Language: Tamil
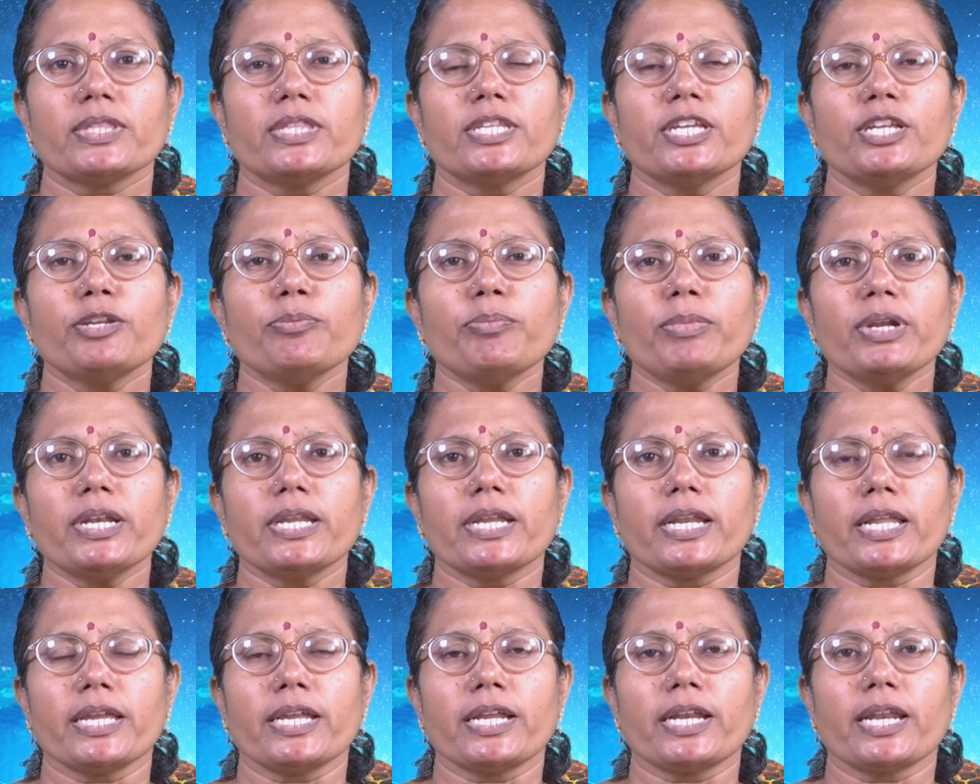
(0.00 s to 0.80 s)
திண்ம
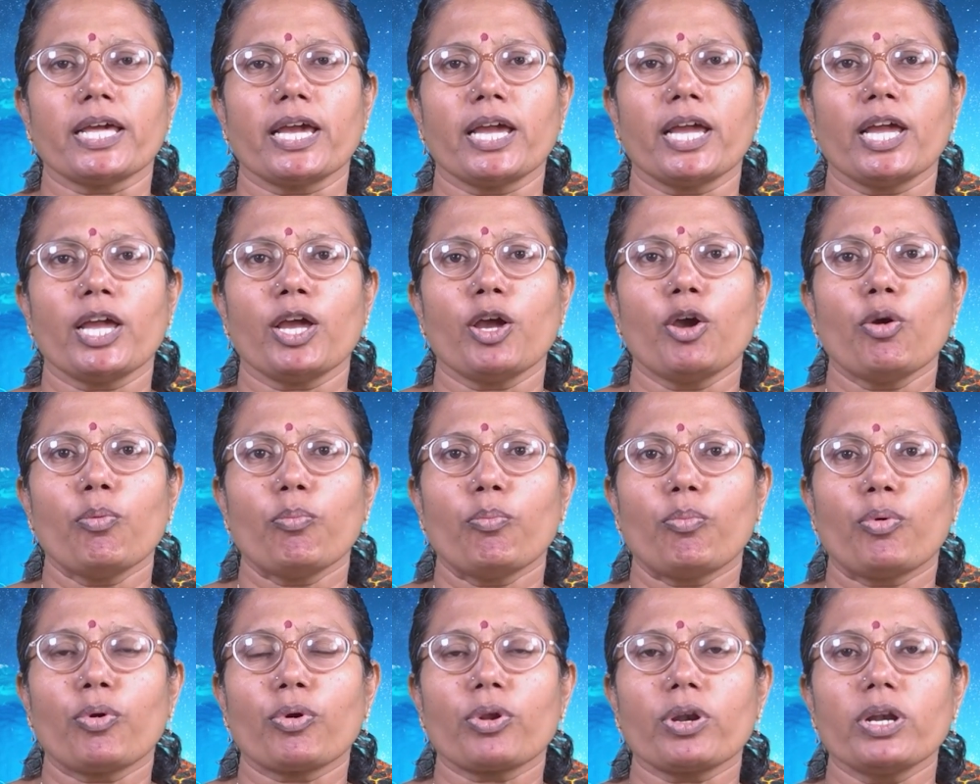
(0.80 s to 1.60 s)
நிலையில்
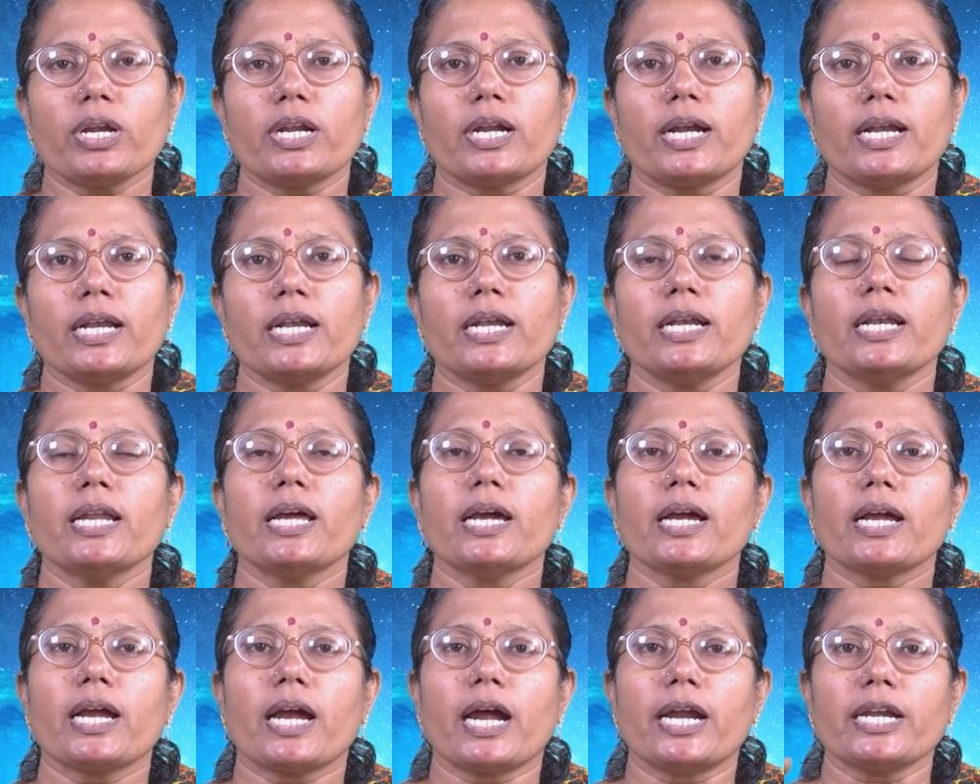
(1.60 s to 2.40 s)
பொருள்கள்
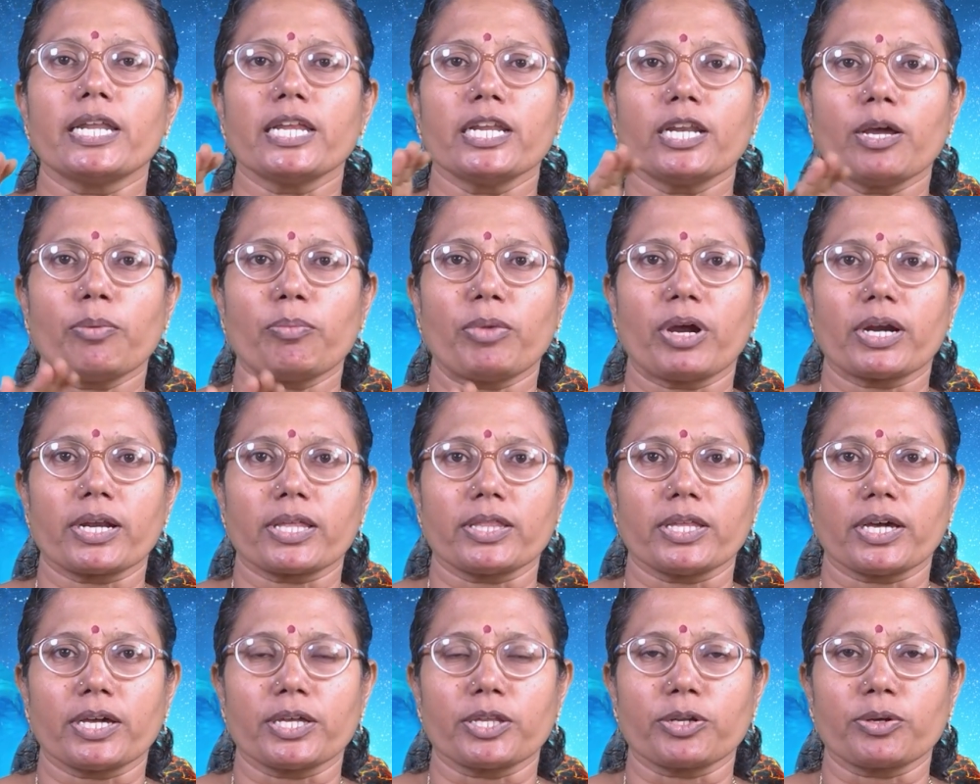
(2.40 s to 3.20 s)

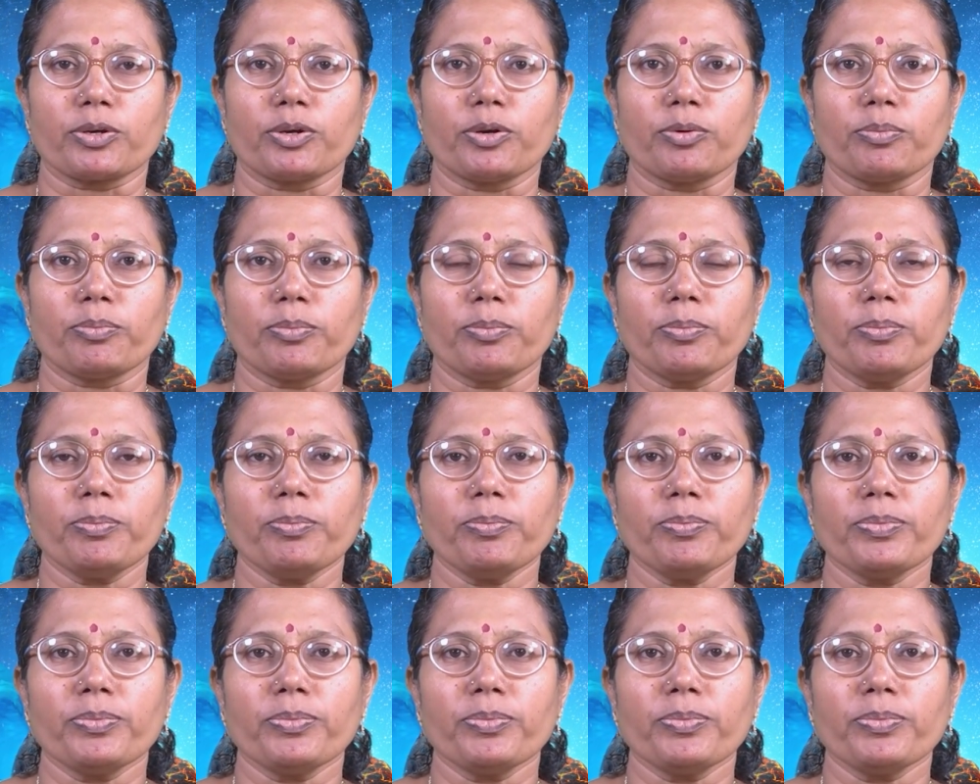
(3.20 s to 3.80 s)
கடினமானதாக இருக்கும்